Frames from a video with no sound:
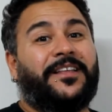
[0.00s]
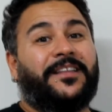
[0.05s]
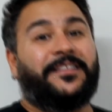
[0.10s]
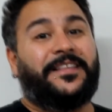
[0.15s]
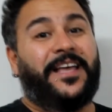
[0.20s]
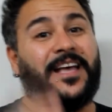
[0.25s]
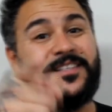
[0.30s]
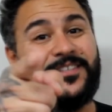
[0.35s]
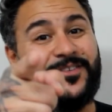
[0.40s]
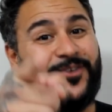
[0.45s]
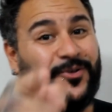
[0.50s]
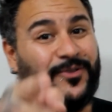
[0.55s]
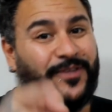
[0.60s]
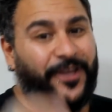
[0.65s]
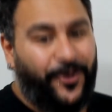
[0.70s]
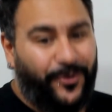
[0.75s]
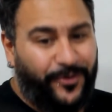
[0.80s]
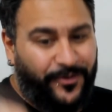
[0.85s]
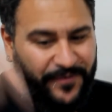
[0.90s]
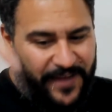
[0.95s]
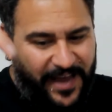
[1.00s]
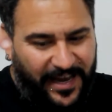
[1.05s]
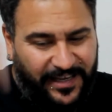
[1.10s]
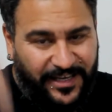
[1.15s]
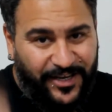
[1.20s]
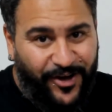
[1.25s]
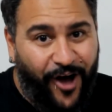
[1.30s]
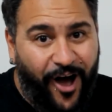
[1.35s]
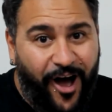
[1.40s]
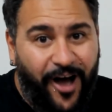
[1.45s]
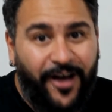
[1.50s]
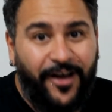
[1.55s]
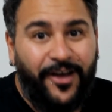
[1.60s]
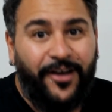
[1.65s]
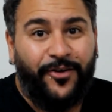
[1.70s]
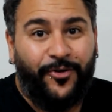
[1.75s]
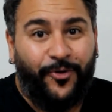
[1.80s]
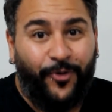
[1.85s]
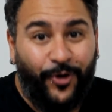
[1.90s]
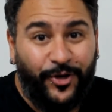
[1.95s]
desse conteúdo, vem aqui, ó,
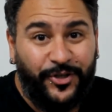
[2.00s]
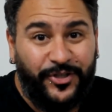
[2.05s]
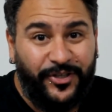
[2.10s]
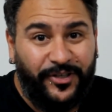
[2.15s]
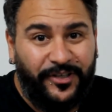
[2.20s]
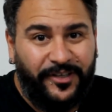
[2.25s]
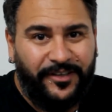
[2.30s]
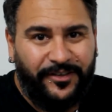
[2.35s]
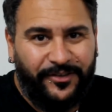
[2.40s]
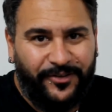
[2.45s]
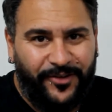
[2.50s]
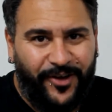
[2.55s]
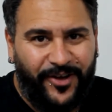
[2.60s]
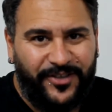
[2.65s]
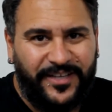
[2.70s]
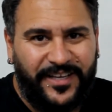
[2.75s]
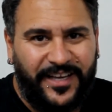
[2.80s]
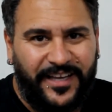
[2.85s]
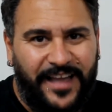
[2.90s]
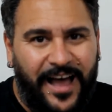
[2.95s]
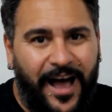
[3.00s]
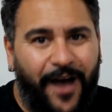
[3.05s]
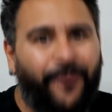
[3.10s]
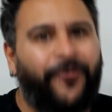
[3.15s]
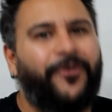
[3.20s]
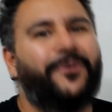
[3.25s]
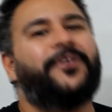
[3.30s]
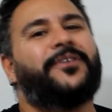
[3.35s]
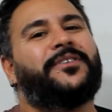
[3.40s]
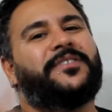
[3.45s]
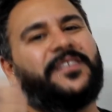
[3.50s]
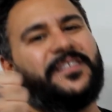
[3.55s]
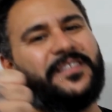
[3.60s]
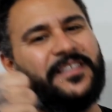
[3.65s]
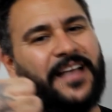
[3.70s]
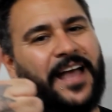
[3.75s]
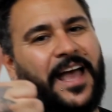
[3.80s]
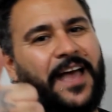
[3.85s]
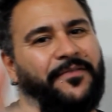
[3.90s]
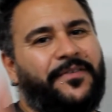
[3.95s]
curte o nosso canal, se
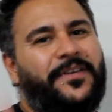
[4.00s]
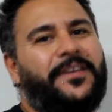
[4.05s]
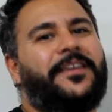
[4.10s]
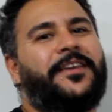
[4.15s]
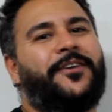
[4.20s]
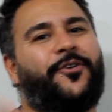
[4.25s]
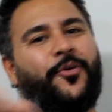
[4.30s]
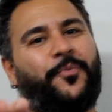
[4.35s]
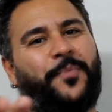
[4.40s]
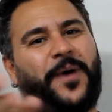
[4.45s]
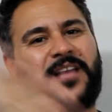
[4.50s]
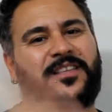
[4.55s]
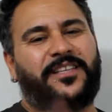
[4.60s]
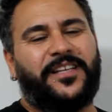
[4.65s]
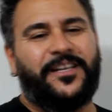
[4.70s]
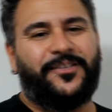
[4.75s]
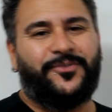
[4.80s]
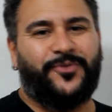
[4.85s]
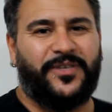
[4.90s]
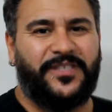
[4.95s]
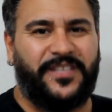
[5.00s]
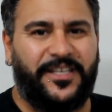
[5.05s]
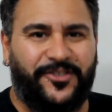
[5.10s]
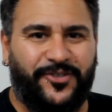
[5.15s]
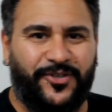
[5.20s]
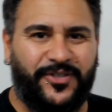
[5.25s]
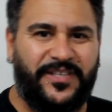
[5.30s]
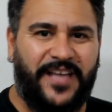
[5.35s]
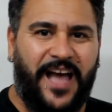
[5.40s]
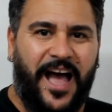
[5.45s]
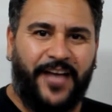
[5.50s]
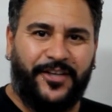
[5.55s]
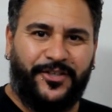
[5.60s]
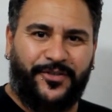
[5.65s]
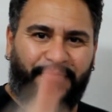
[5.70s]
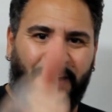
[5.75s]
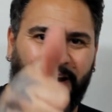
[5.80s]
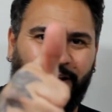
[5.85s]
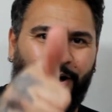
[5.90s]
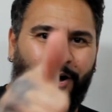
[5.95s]
inscreve e compartilha em suas redes sociais.
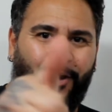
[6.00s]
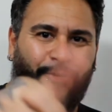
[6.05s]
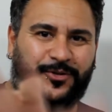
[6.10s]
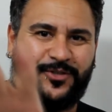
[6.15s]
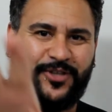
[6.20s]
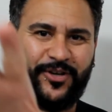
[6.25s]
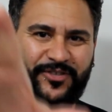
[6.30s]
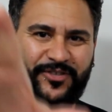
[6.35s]
Falou, tchau,